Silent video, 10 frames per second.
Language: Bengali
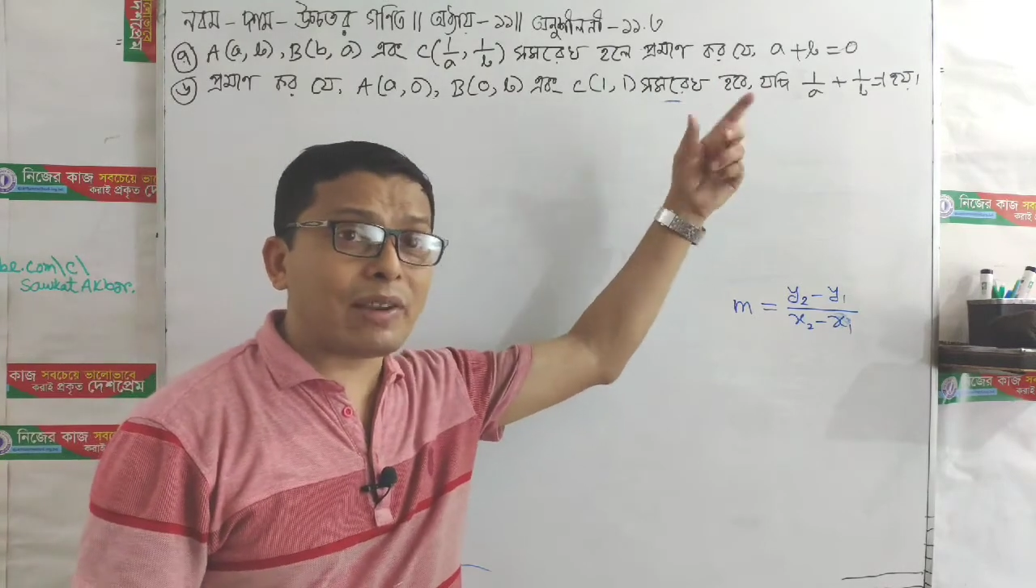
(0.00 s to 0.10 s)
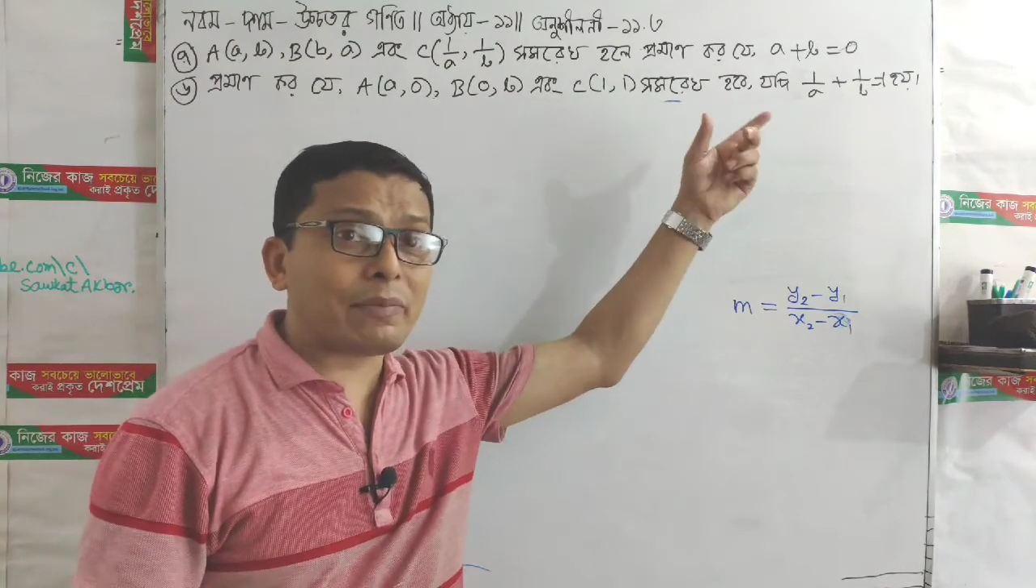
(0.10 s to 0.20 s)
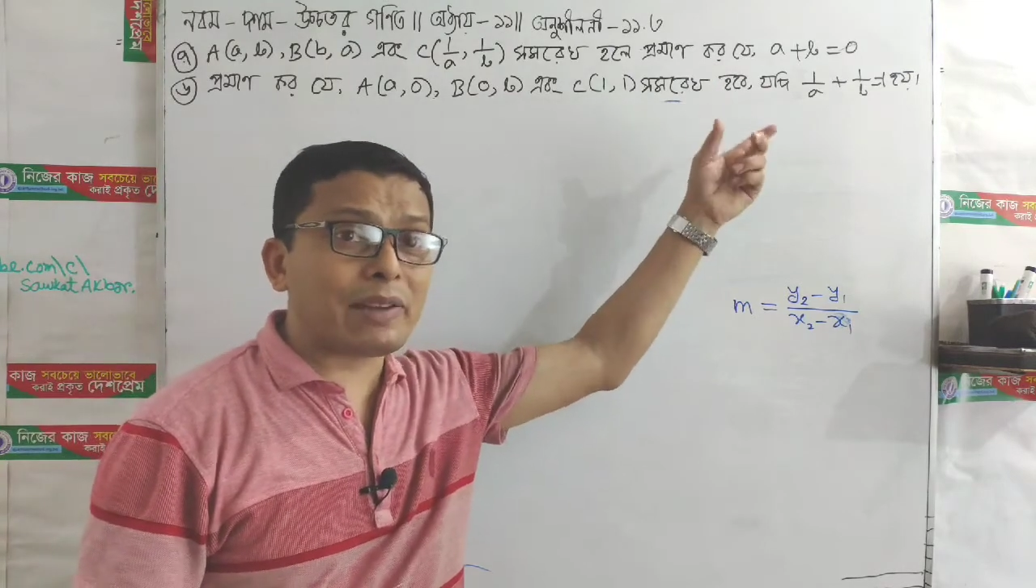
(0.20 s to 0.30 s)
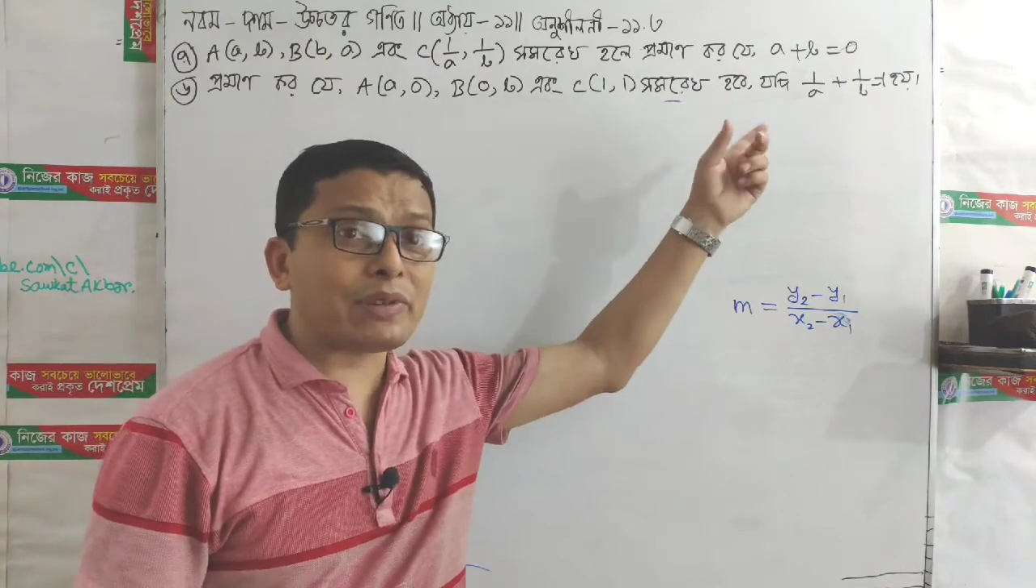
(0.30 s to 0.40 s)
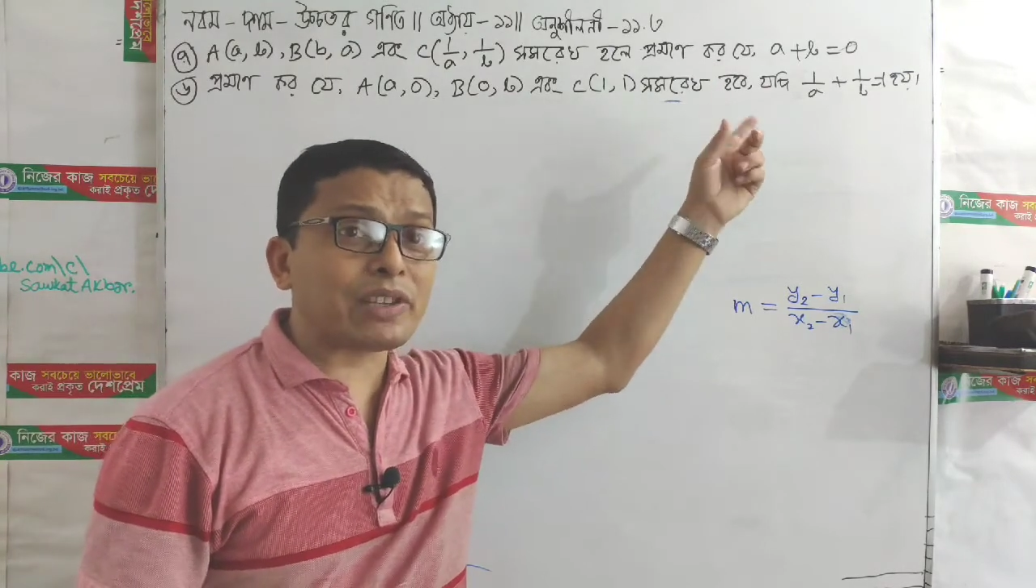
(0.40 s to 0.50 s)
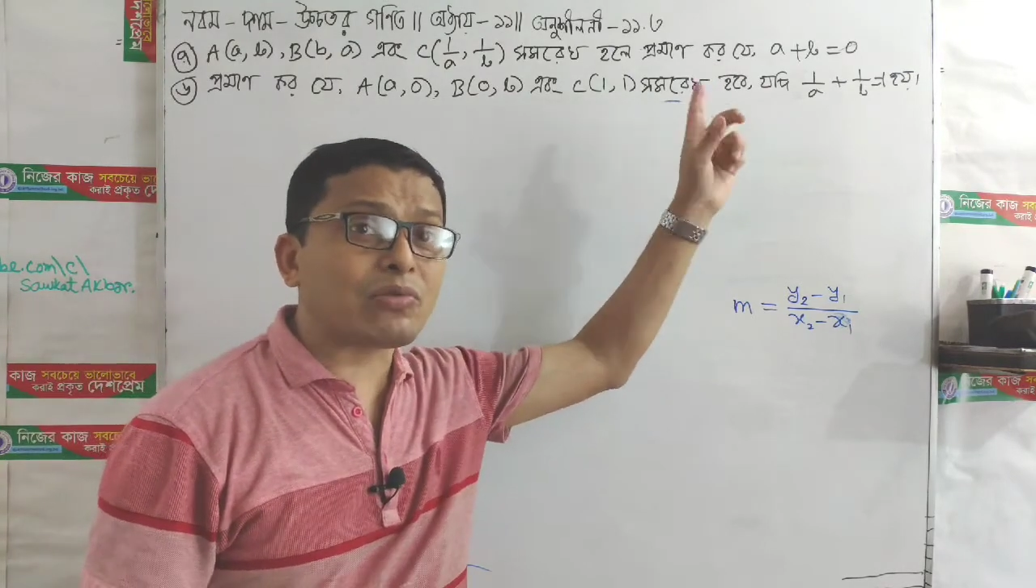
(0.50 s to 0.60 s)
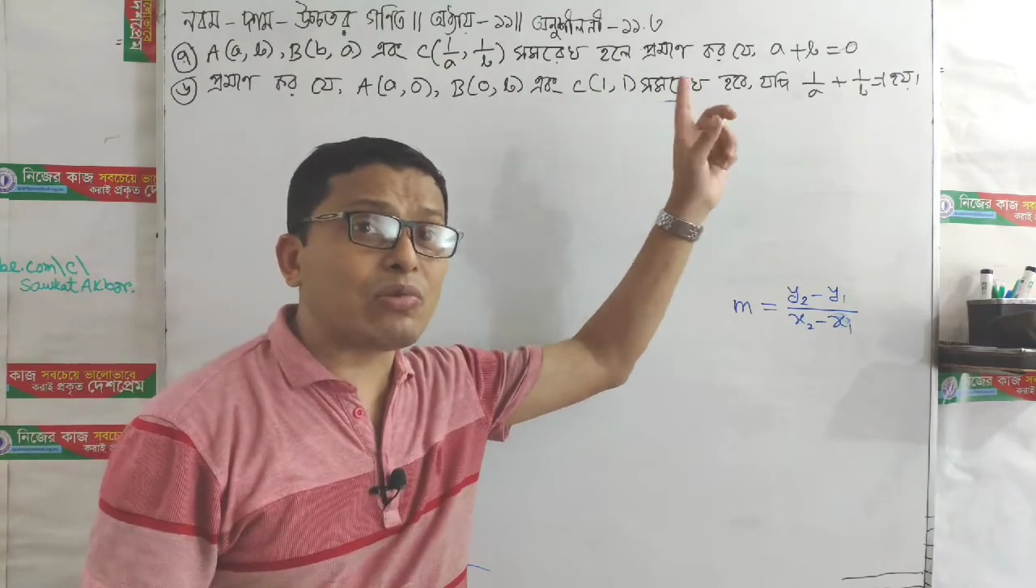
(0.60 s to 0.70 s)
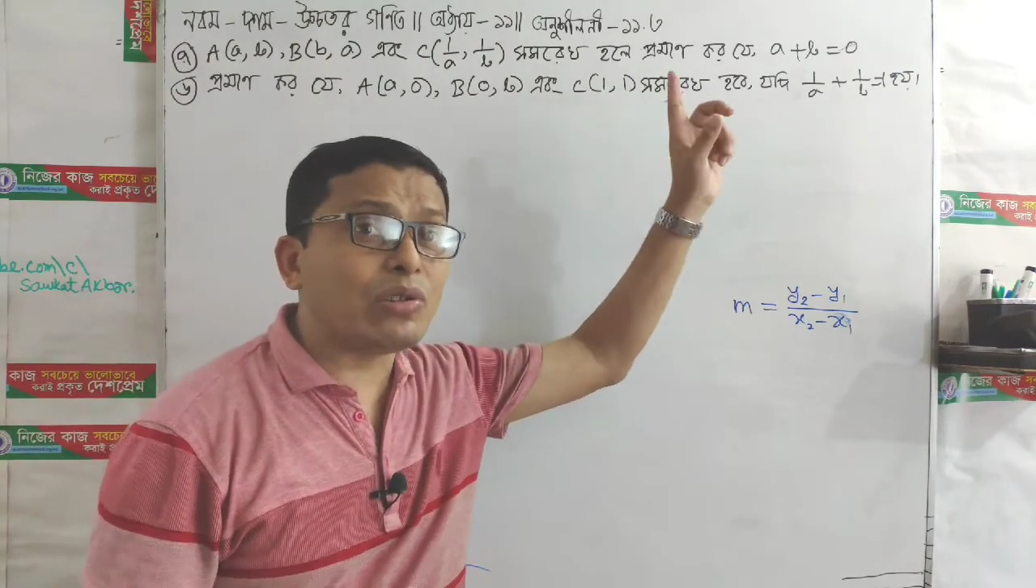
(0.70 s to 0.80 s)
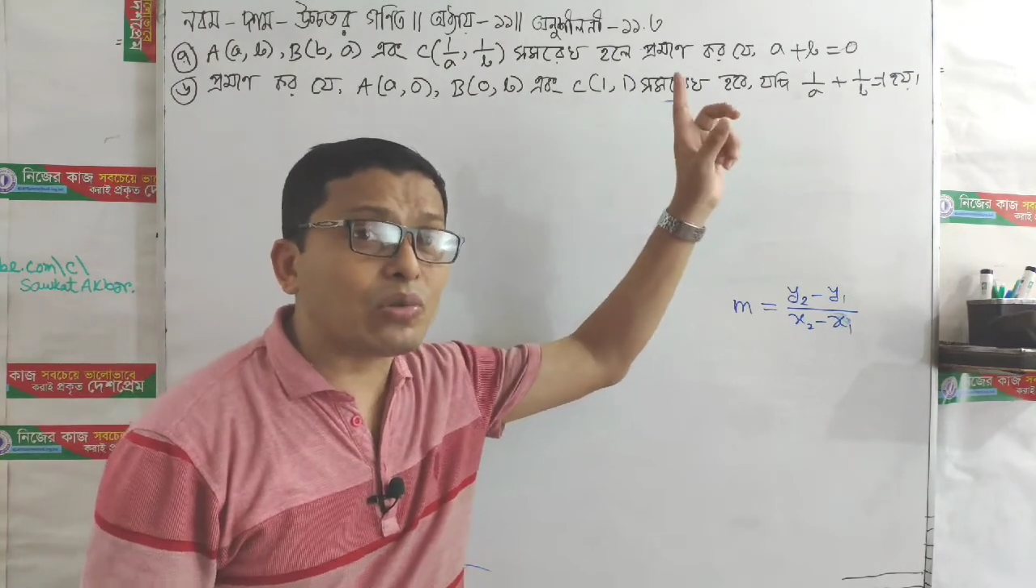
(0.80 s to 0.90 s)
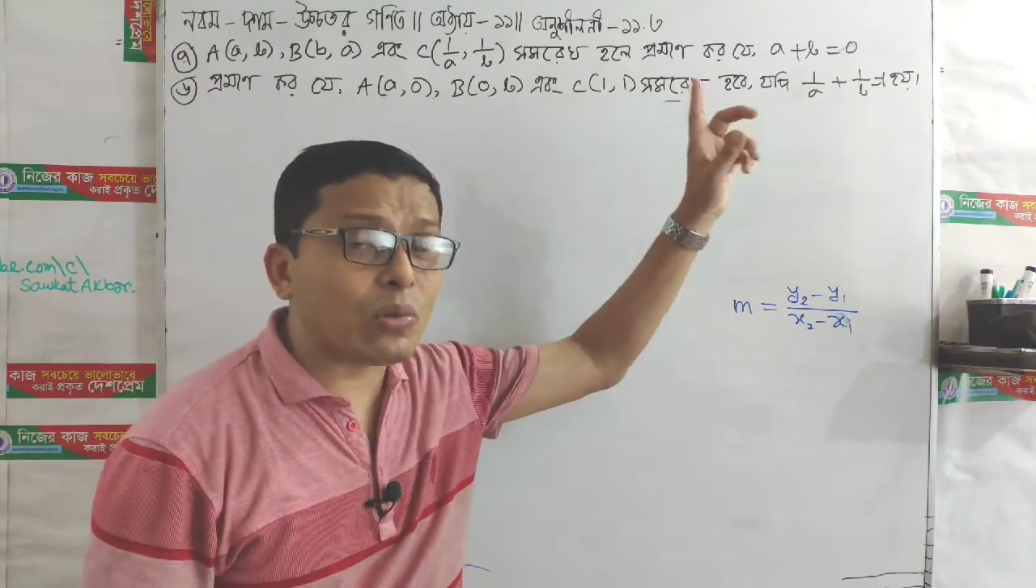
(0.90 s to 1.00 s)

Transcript: ওয়ান বাই বি ইকুয়াল